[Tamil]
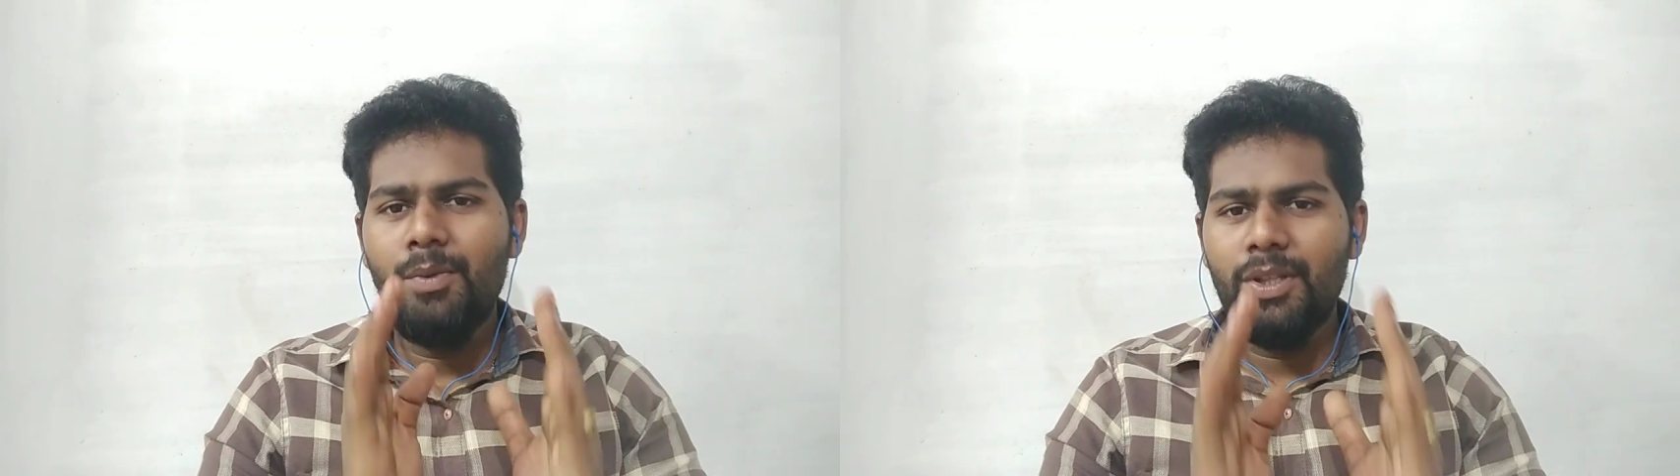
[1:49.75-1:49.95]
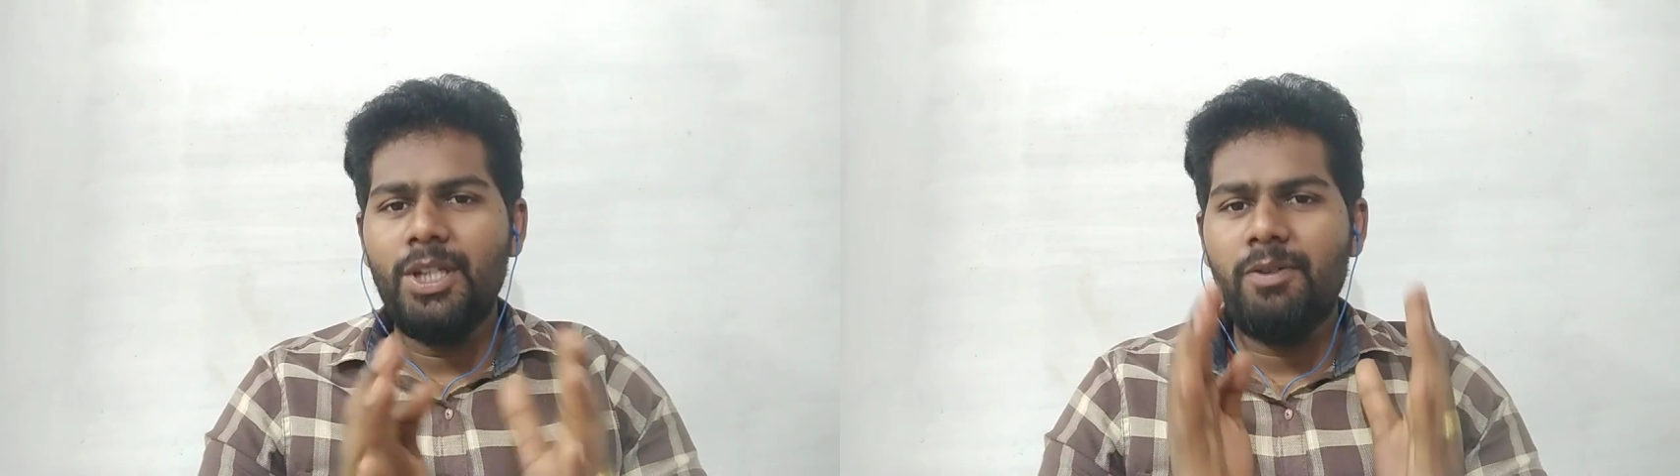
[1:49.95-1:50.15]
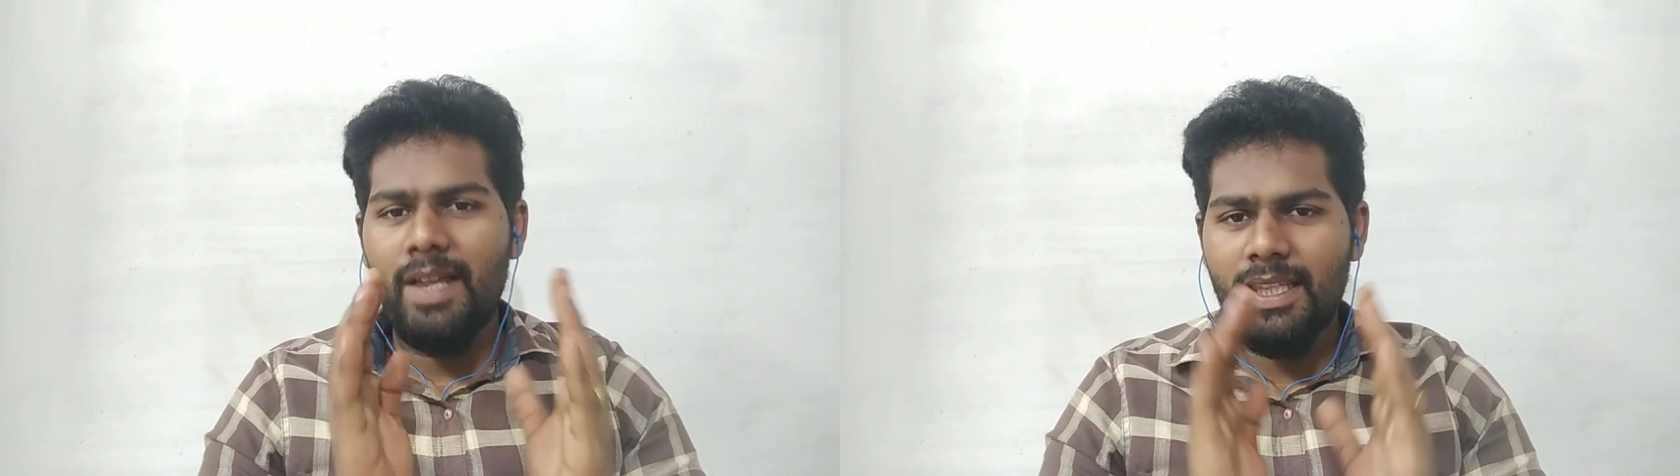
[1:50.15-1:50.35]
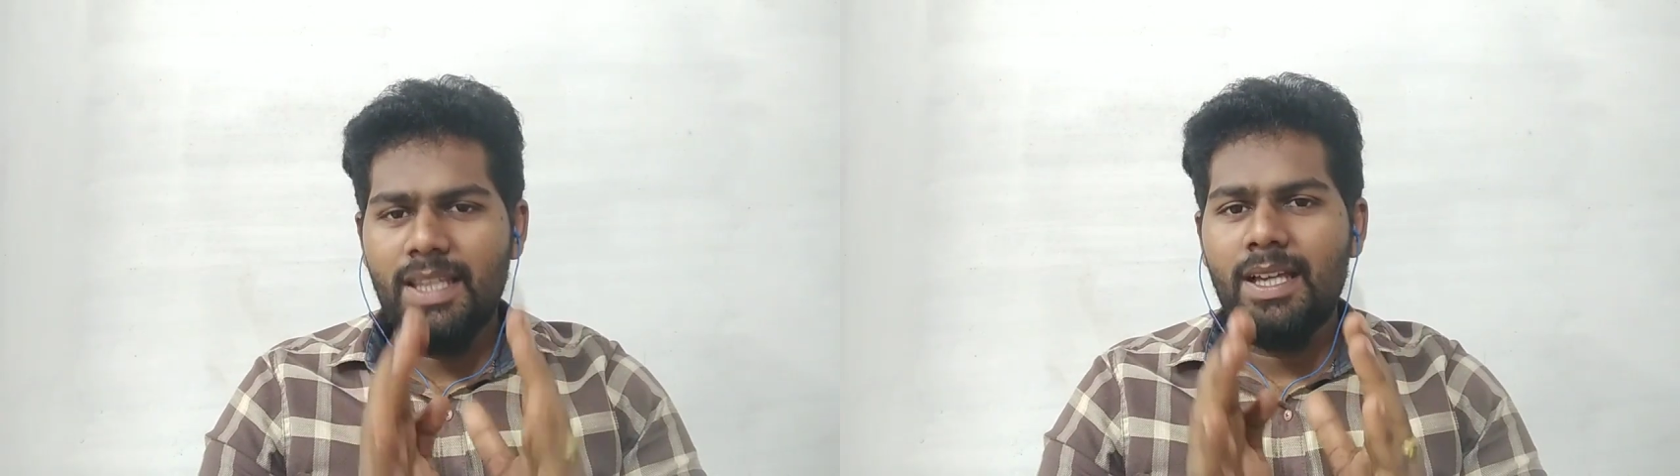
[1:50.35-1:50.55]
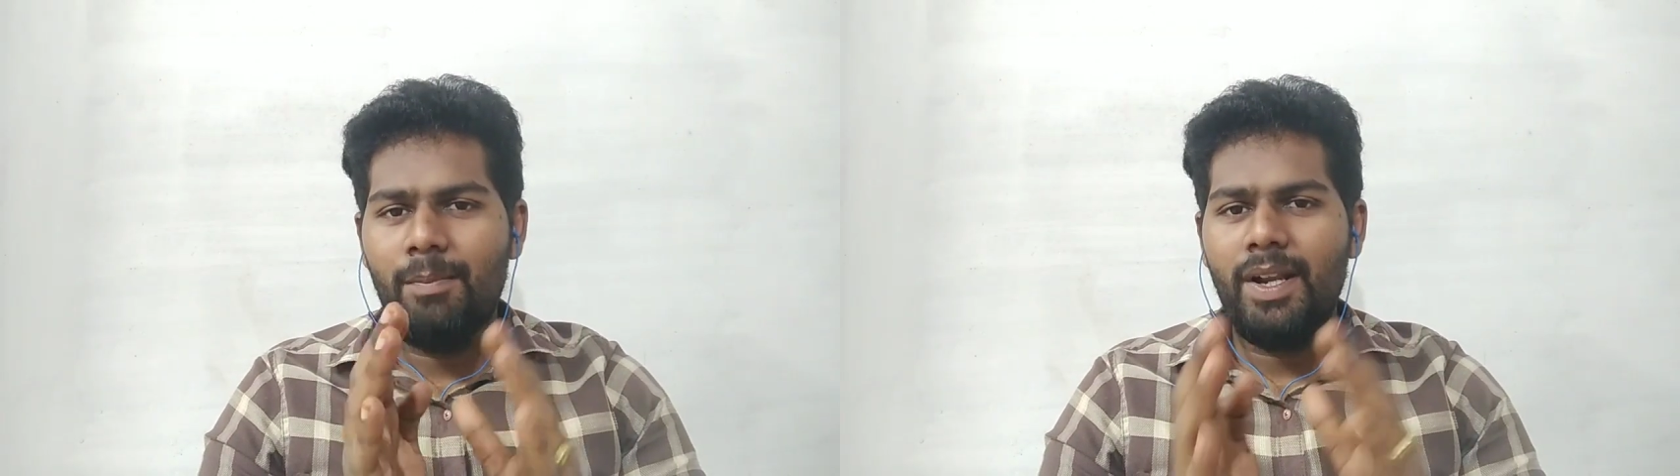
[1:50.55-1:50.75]
உழுதுட்டு
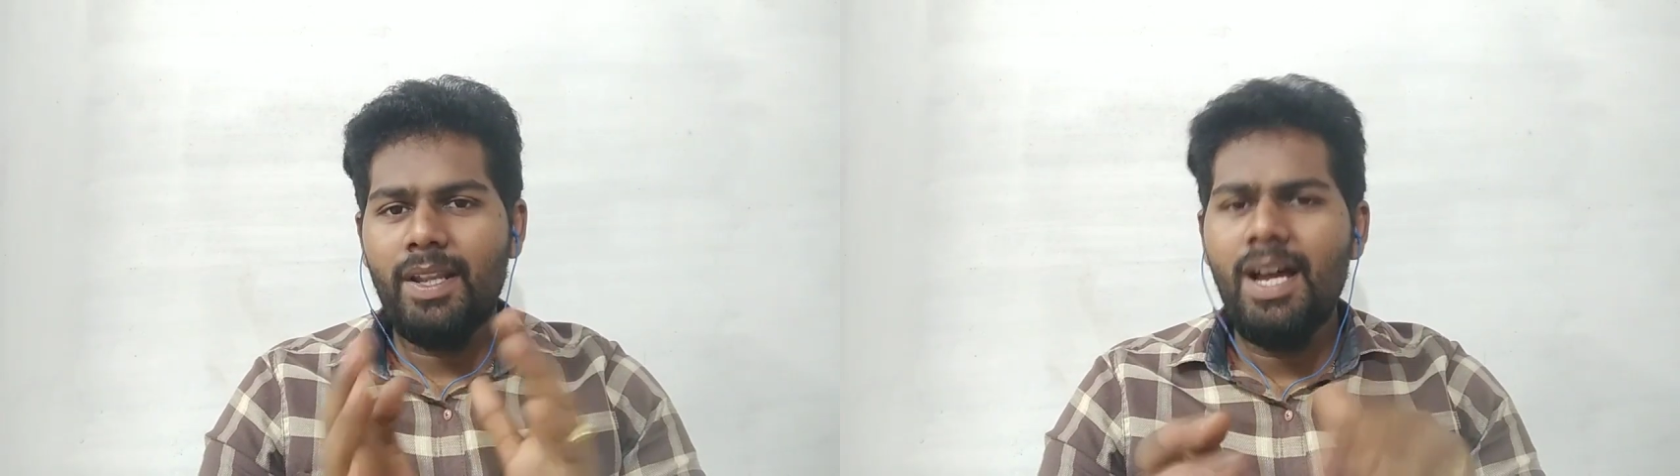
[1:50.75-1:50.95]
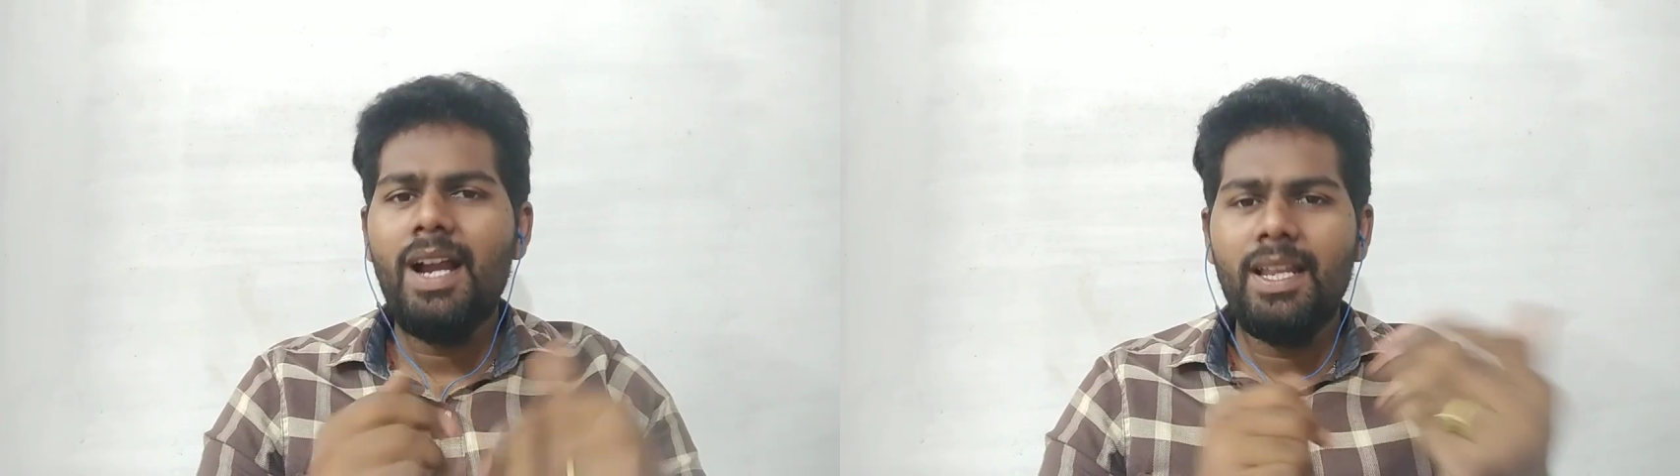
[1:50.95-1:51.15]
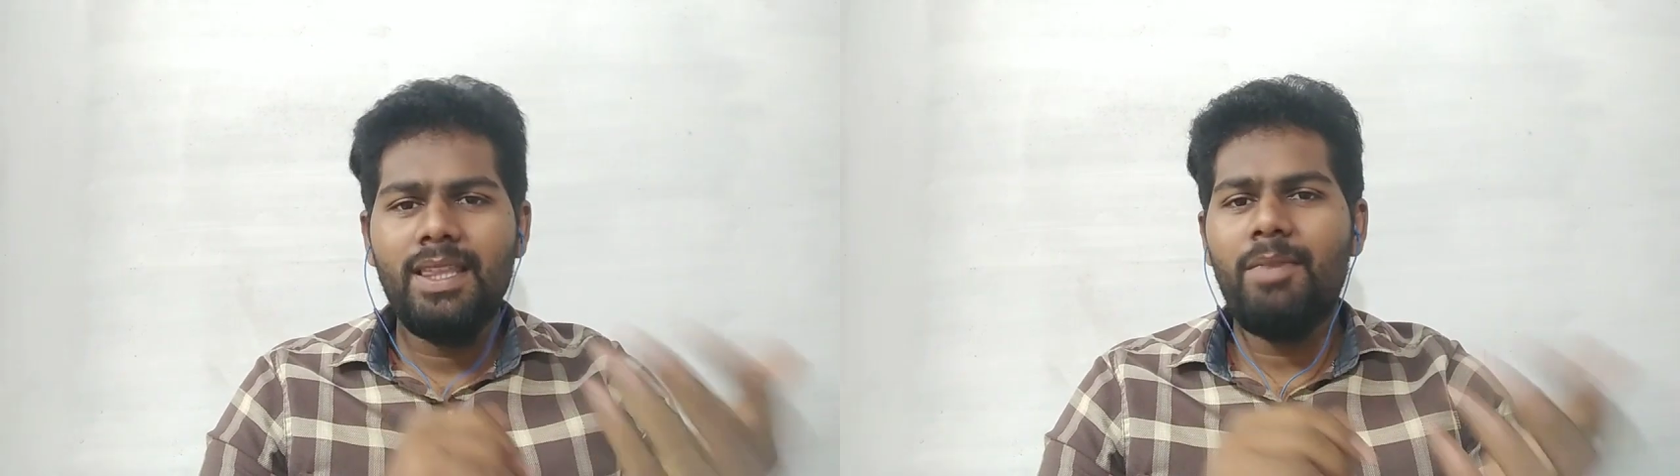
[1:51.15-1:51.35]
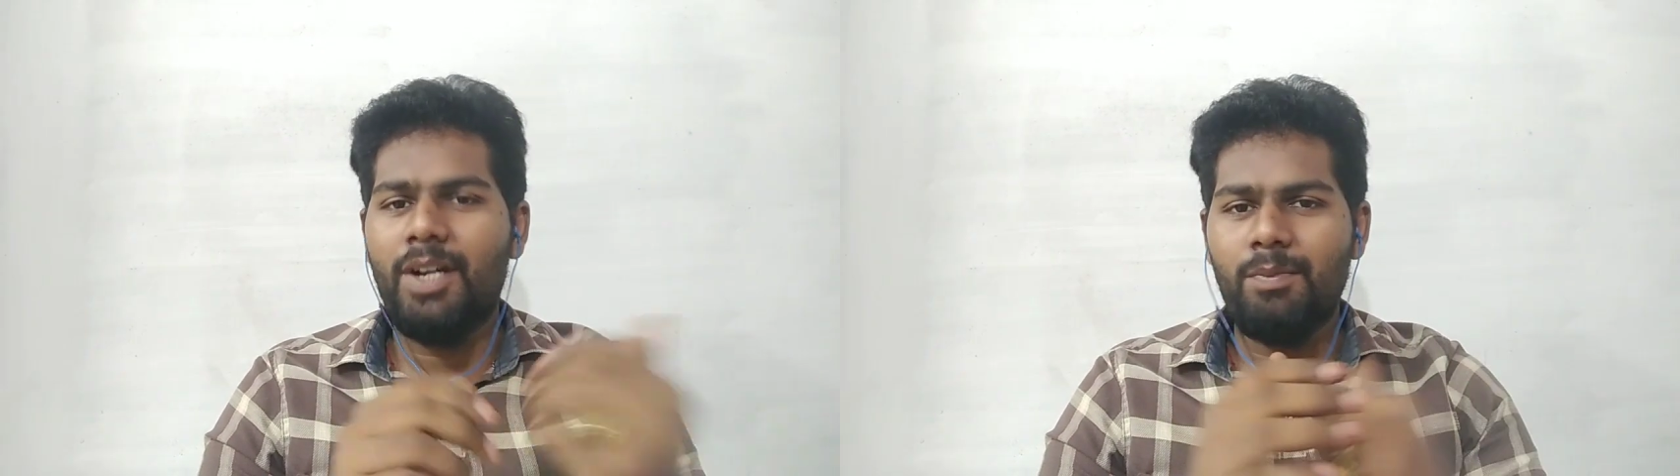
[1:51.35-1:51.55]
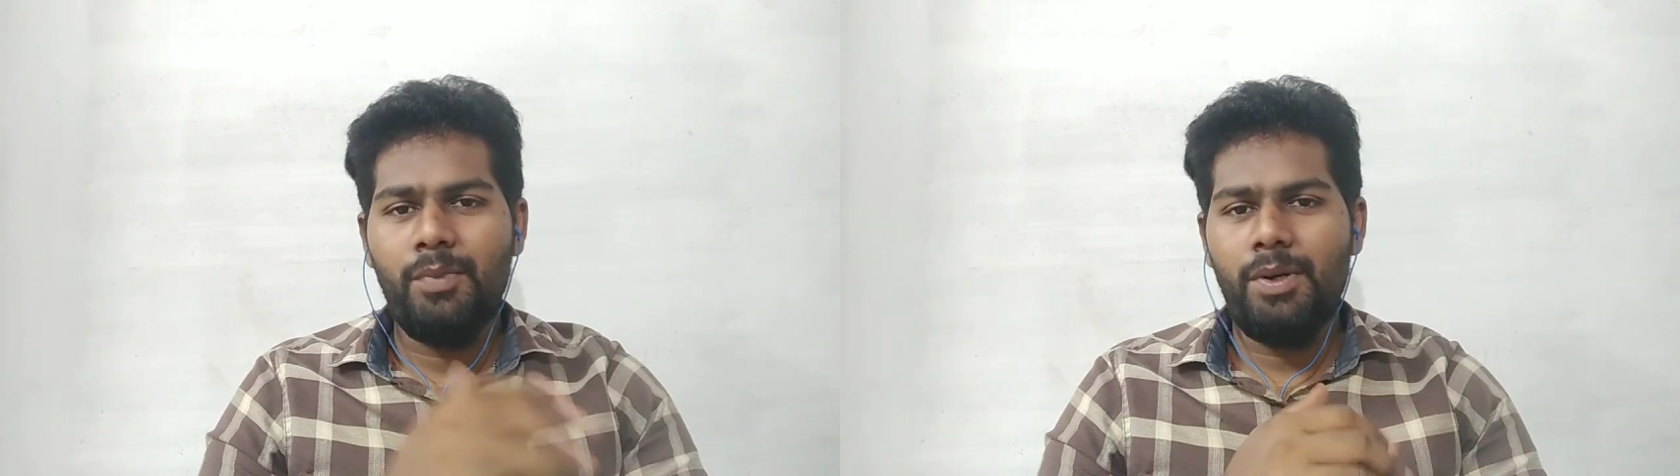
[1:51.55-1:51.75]
வந்ததுக்கப்புறம் தான் அடுத்த
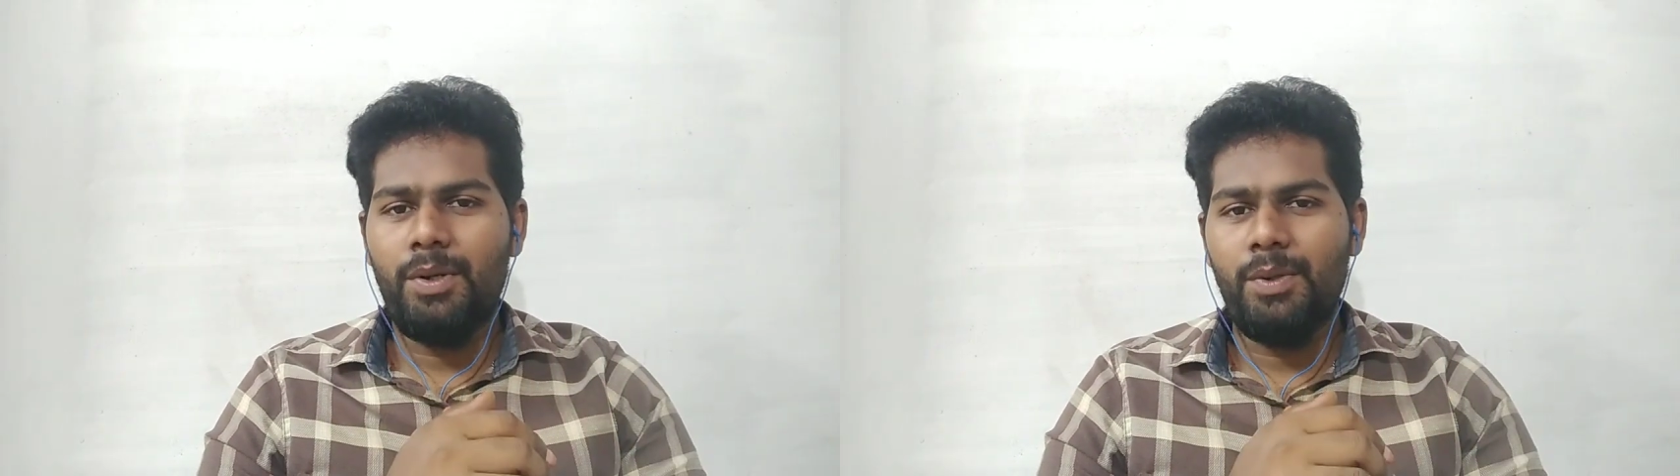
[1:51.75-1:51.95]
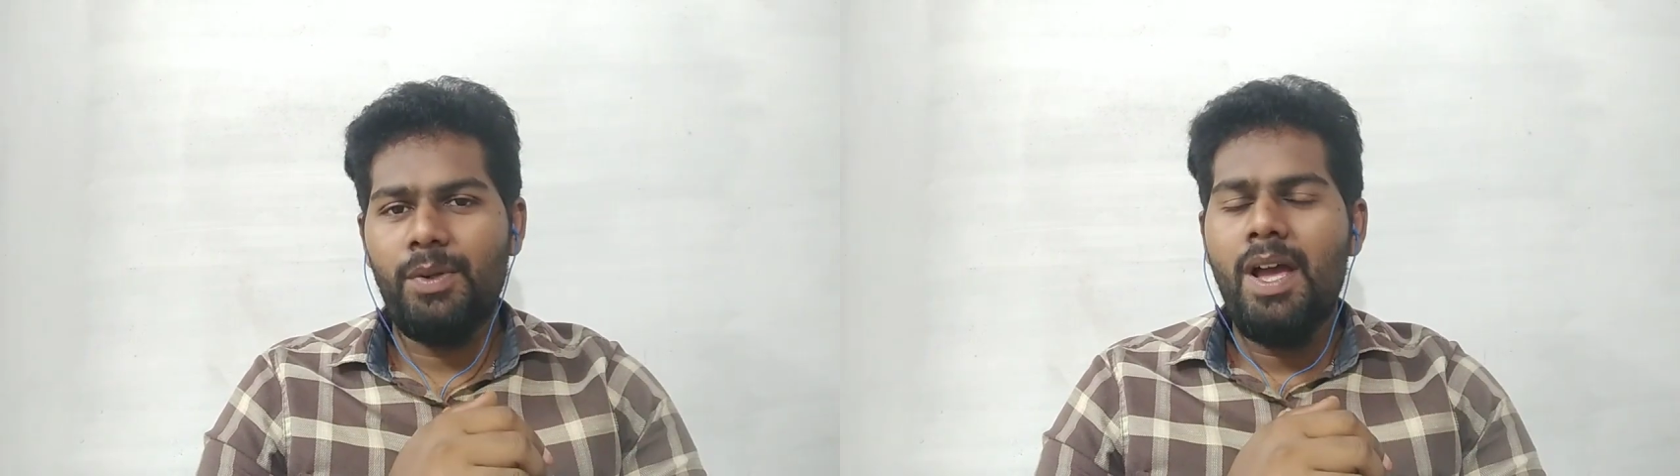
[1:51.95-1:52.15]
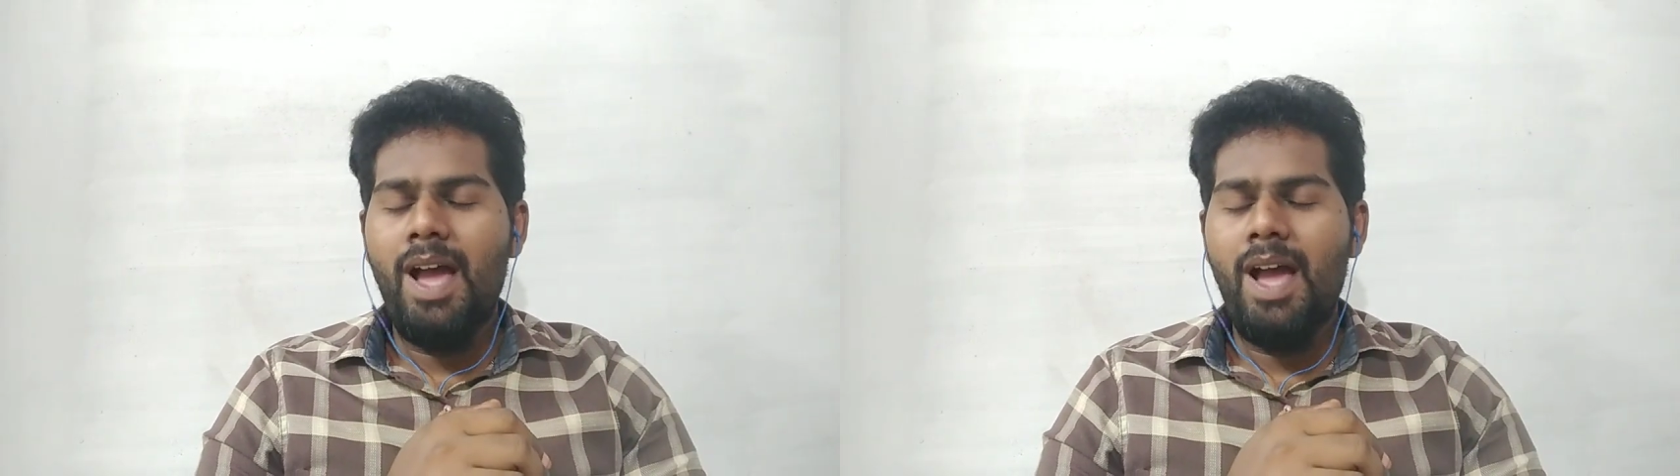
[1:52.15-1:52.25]
மகன் போகணும்